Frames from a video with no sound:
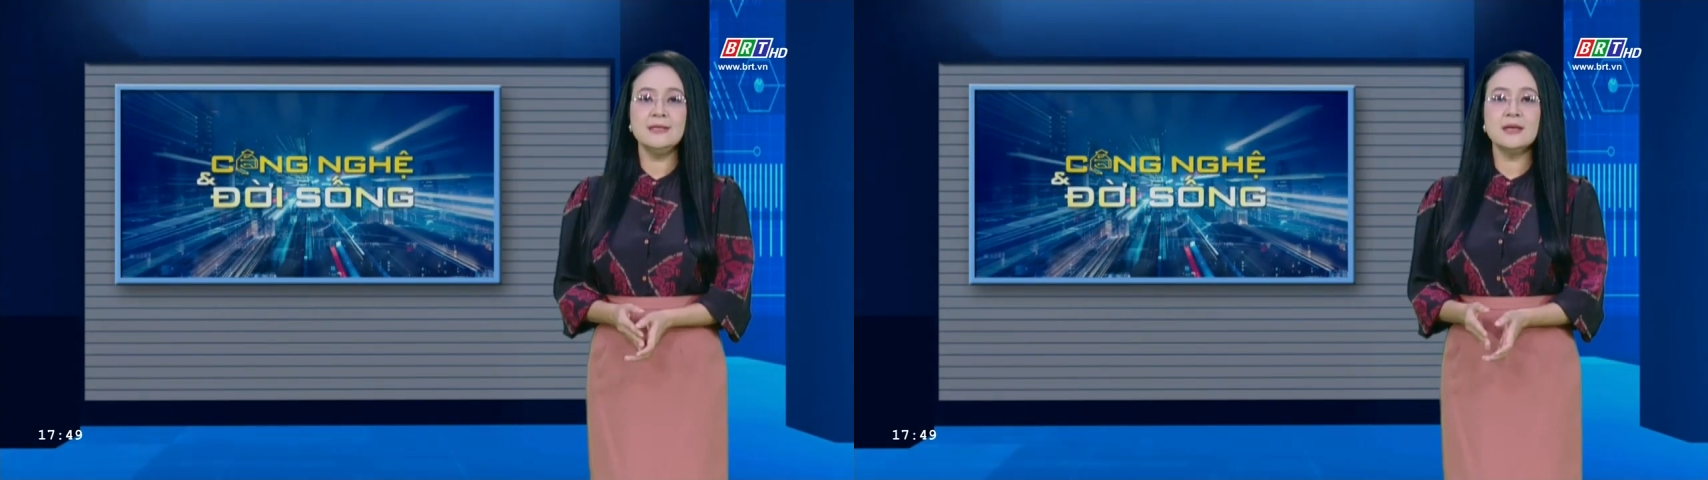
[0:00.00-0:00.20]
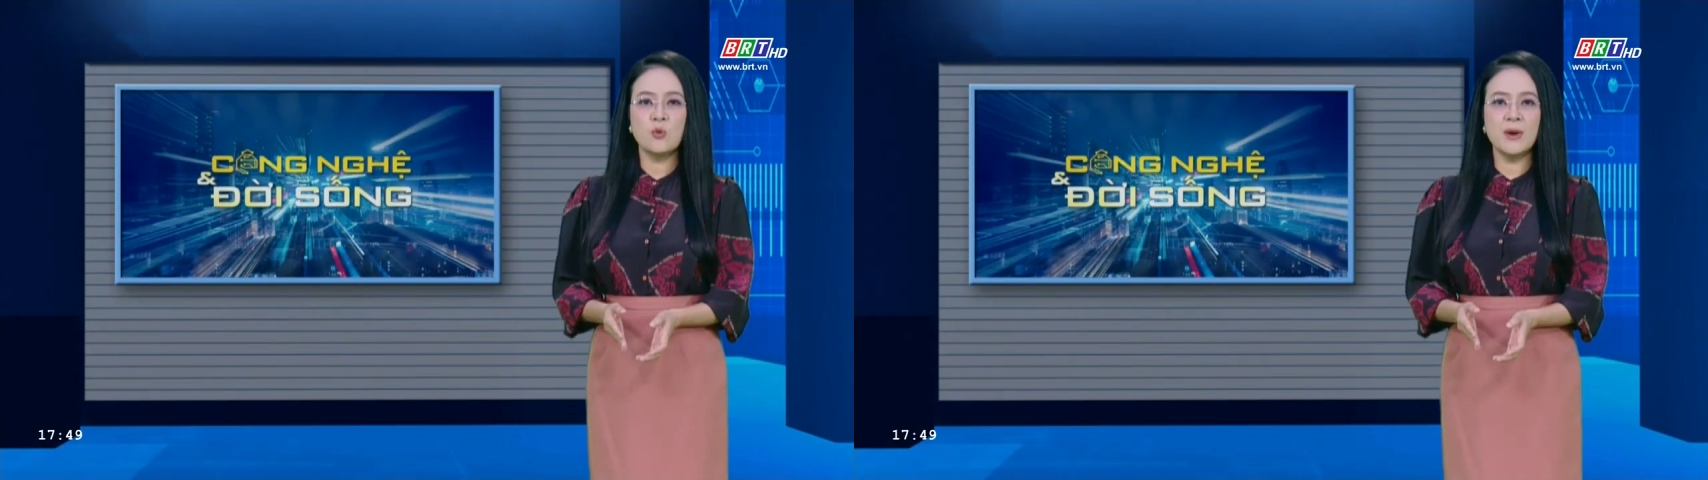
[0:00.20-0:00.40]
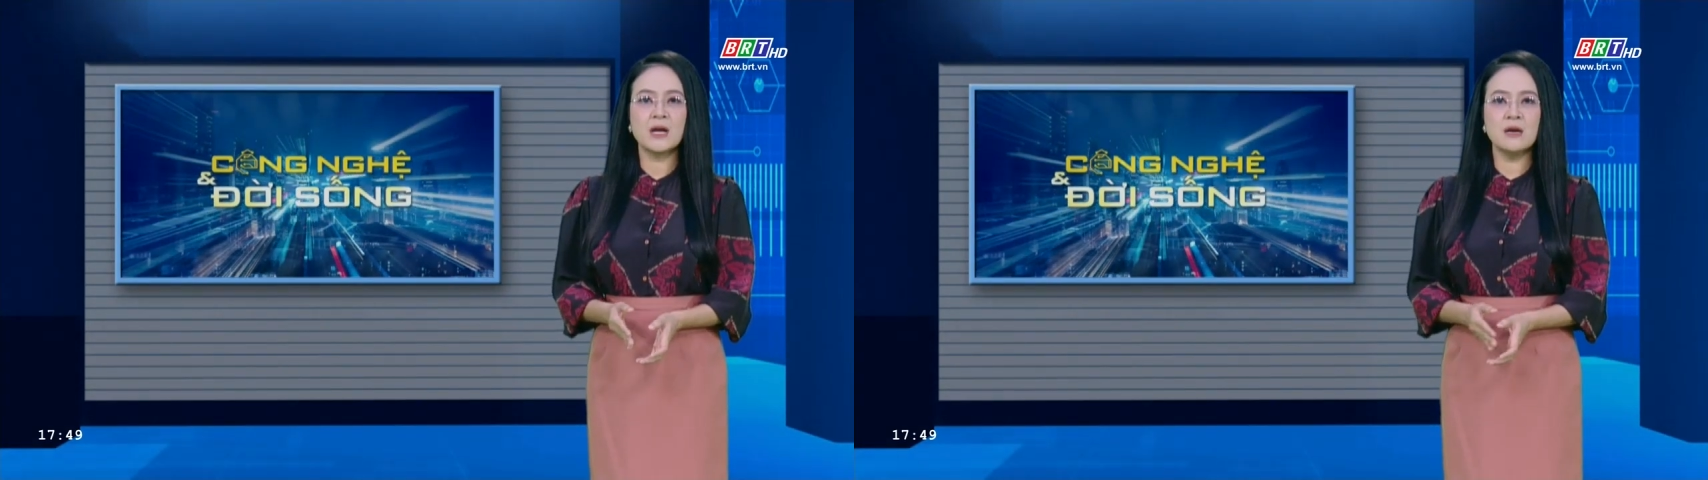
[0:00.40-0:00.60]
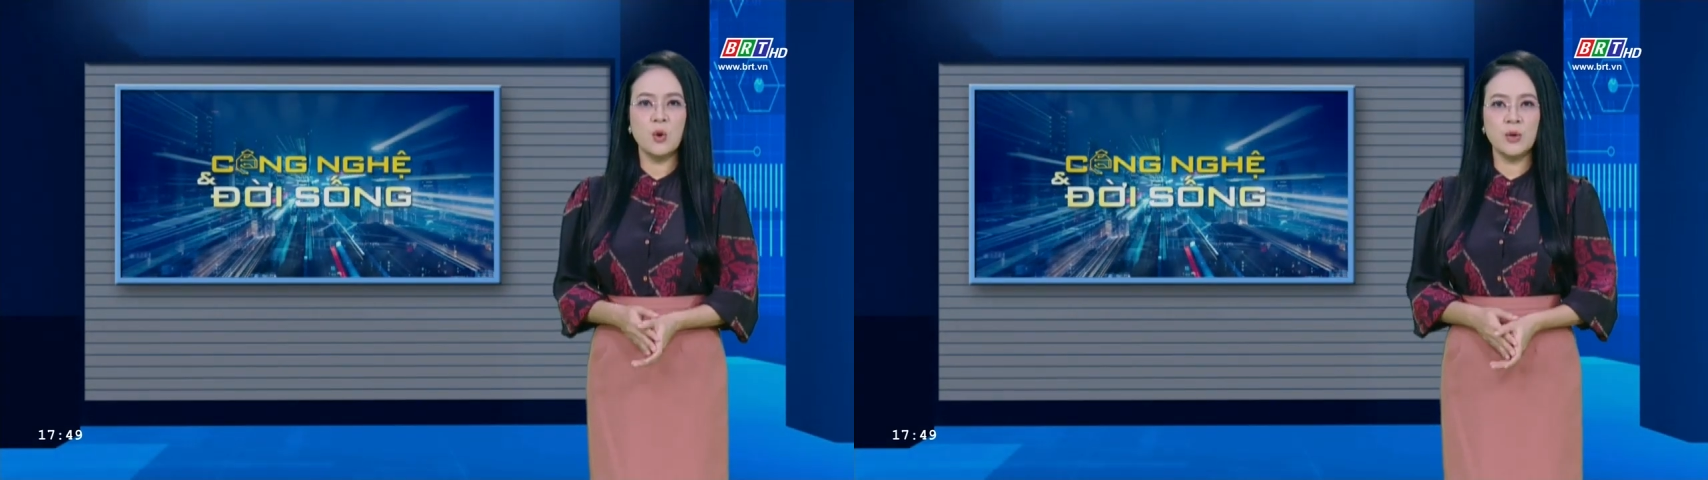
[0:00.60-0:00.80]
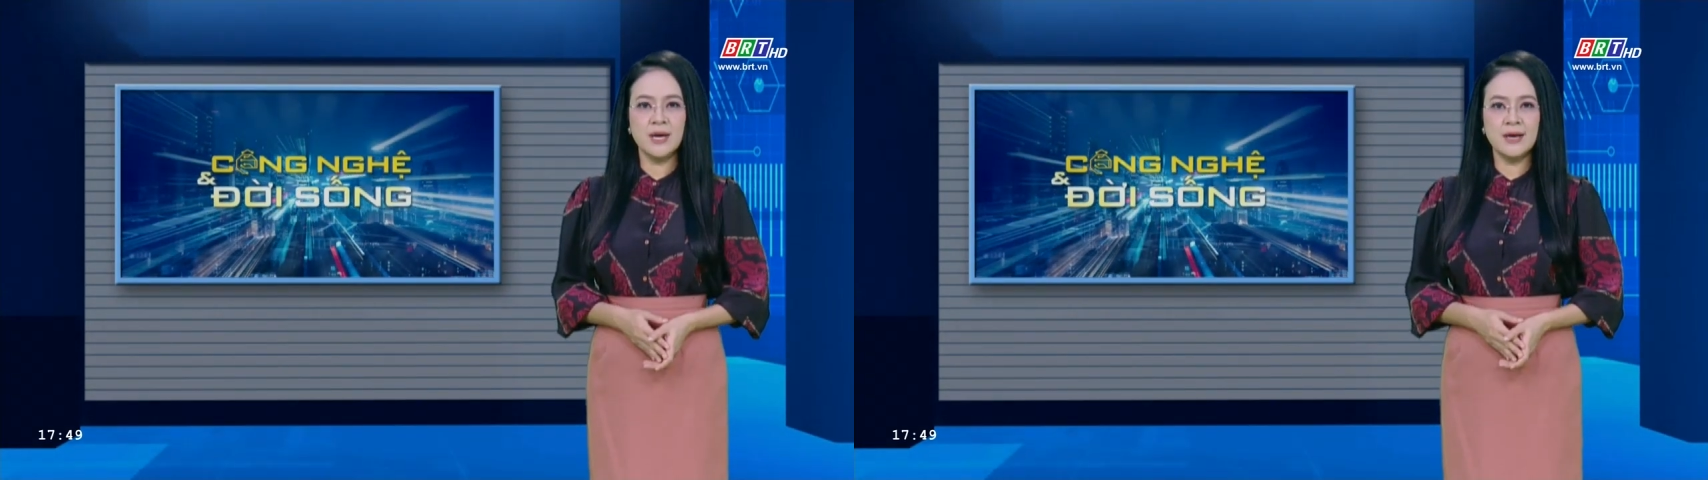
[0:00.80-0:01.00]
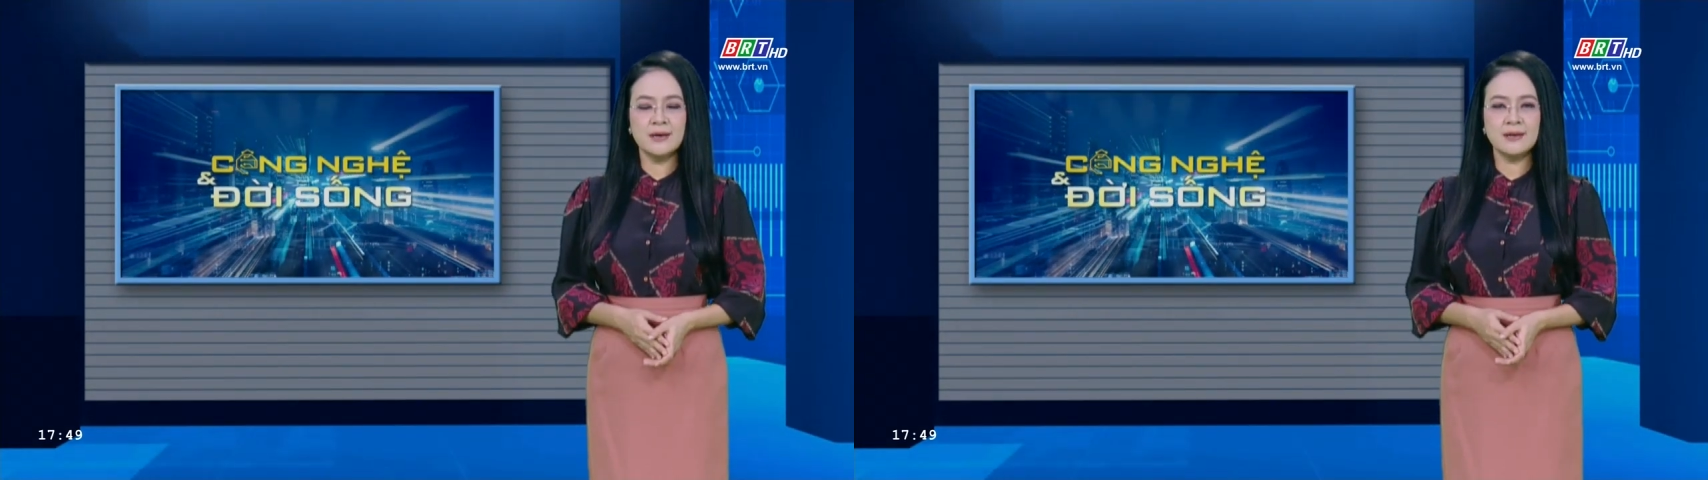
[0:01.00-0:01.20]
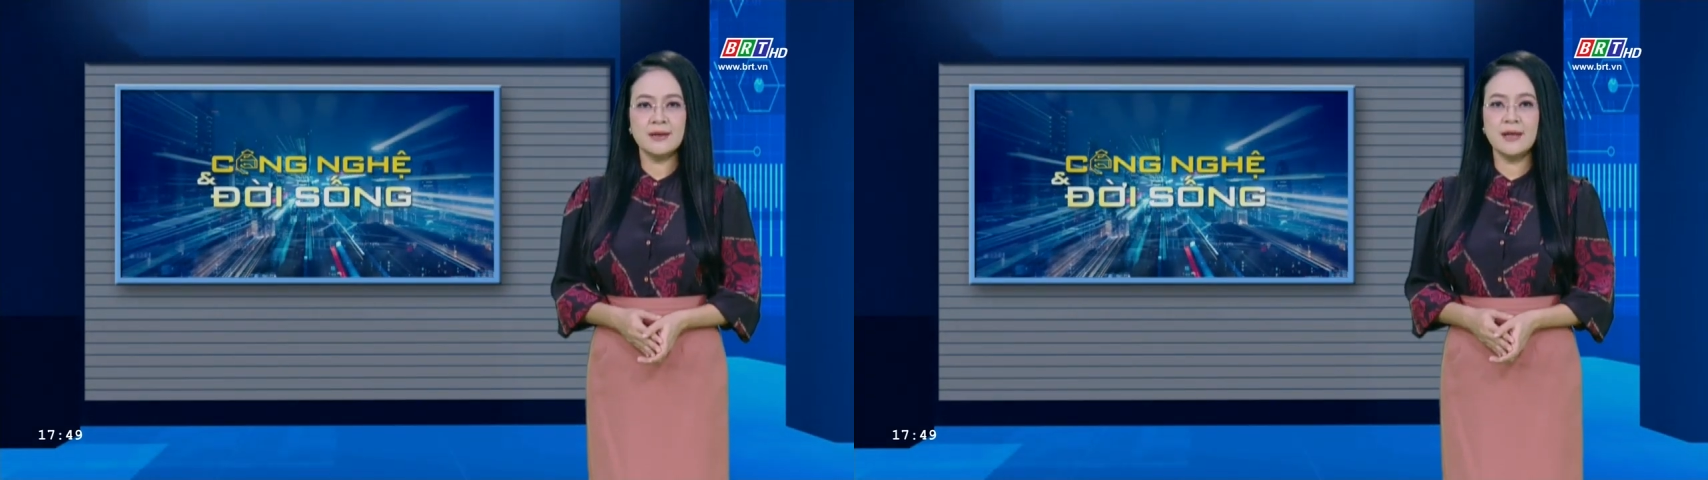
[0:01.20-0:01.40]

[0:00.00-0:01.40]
nhưng cũng là cơ hội lớn